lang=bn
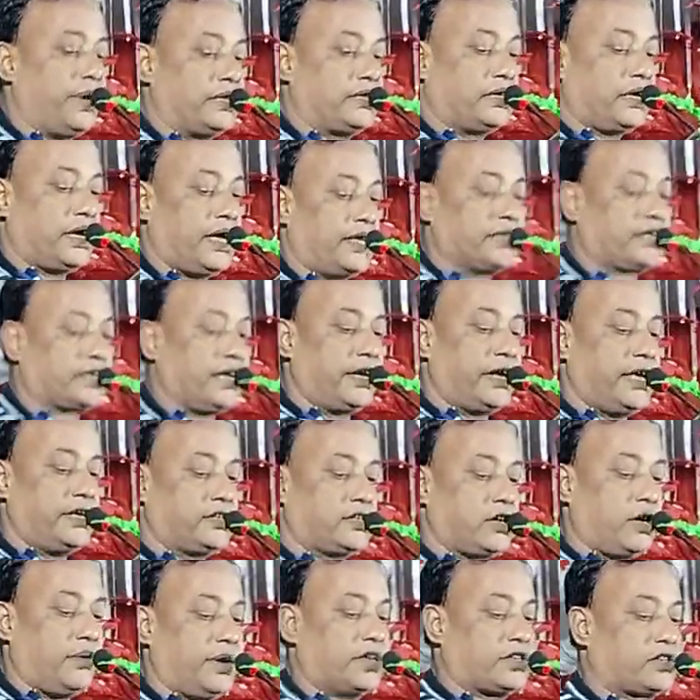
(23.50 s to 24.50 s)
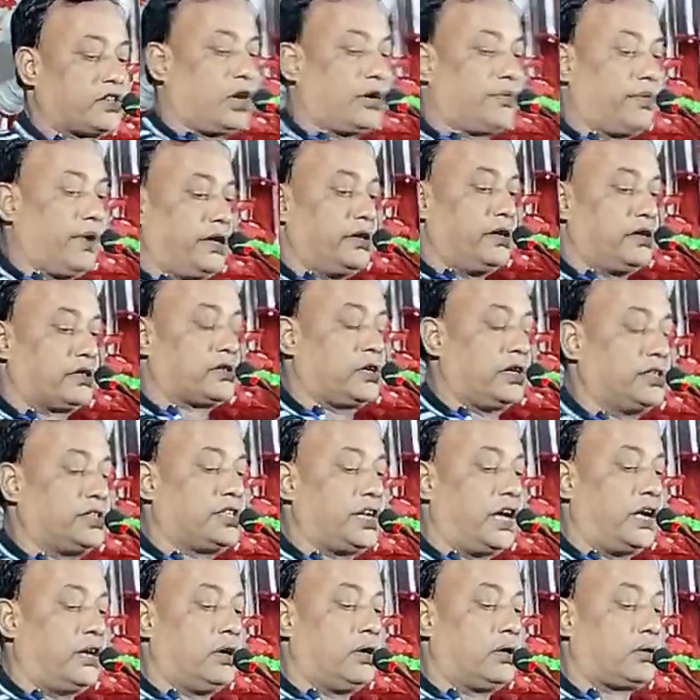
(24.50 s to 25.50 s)
বাজন আজকের এই সভার সম্মানীয়
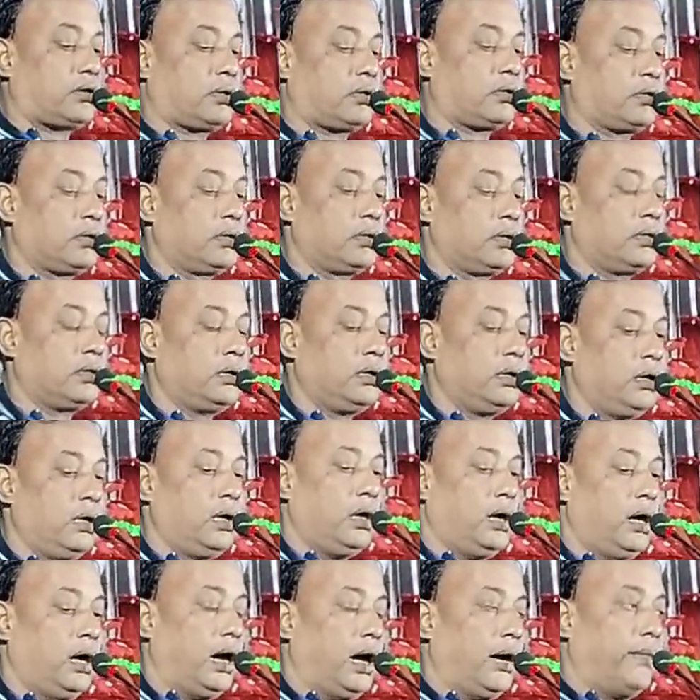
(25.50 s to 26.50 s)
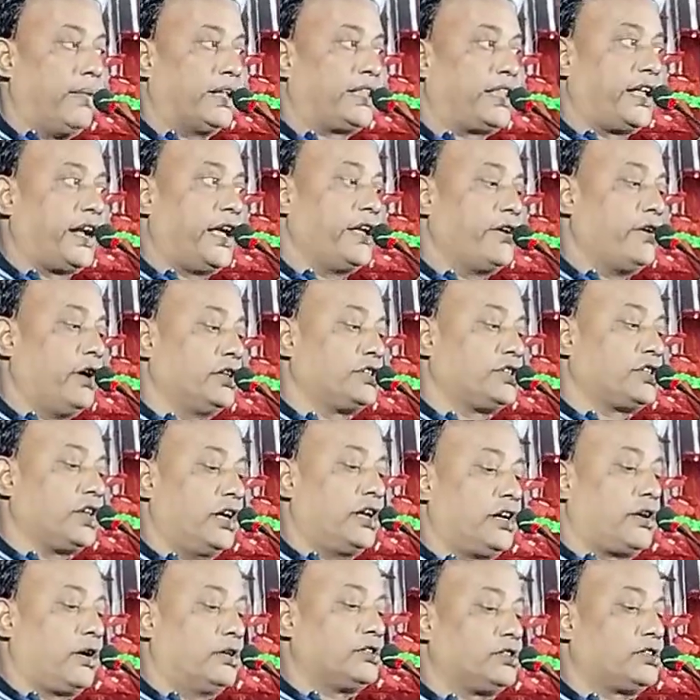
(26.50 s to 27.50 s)
সঞ্চালক আমাদের এই
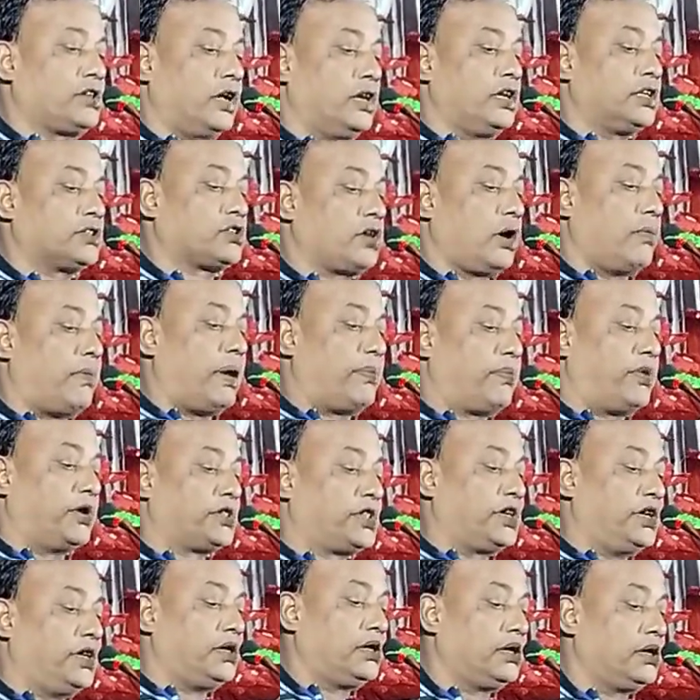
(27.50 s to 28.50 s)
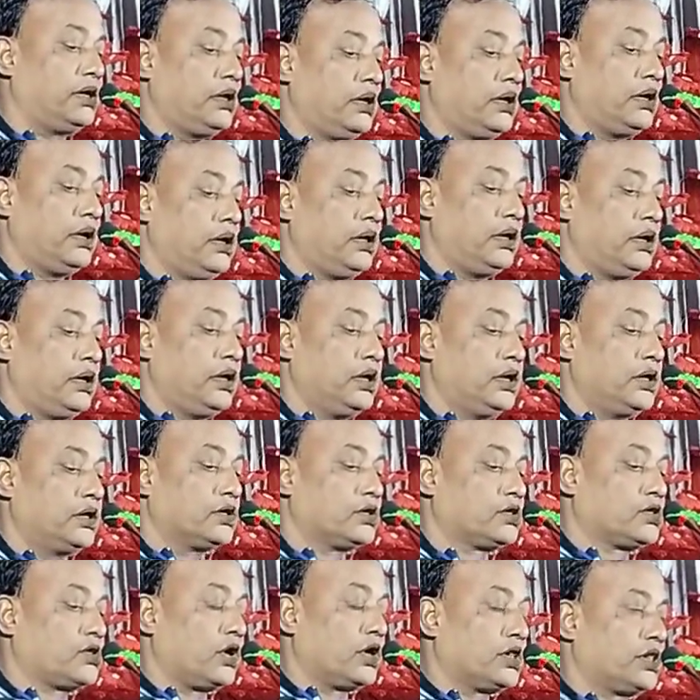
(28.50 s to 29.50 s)
অঞ্চলের অঞ্চলের সভাপতি
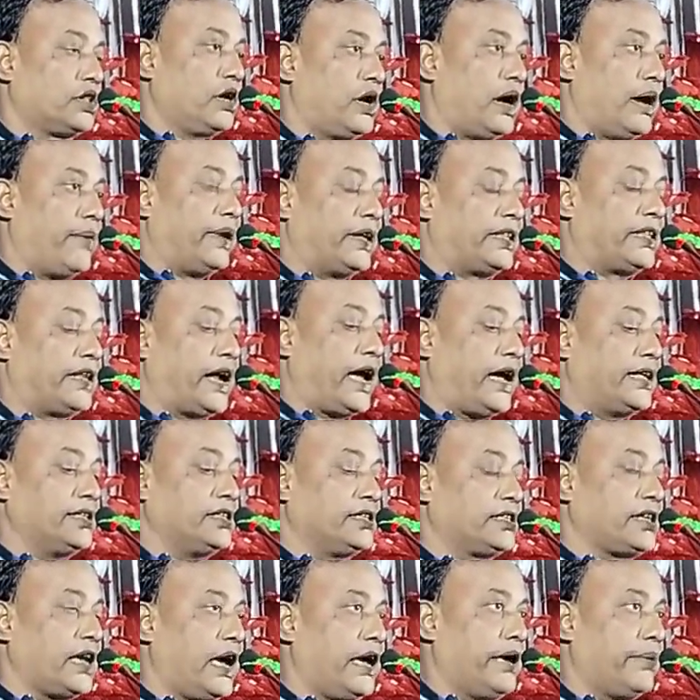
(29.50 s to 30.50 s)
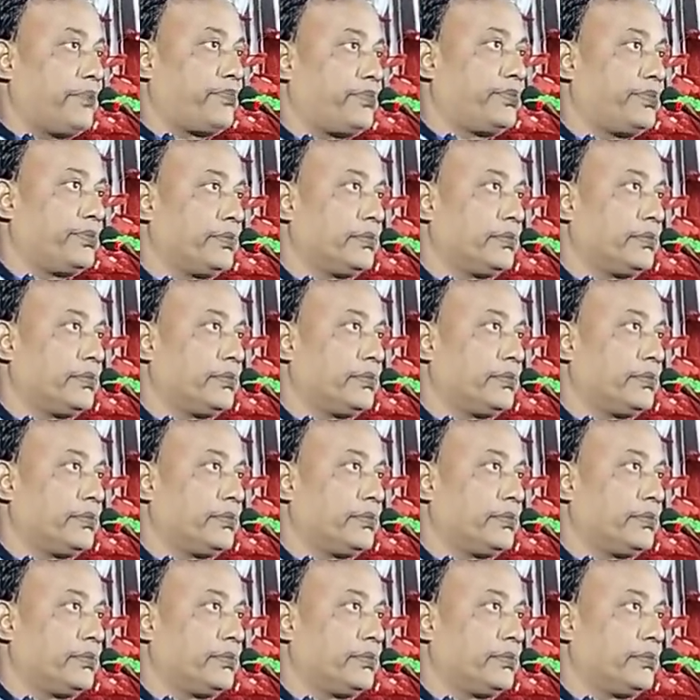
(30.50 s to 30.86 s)
শ্রদ্ধা আমাদের হাজি সাহেব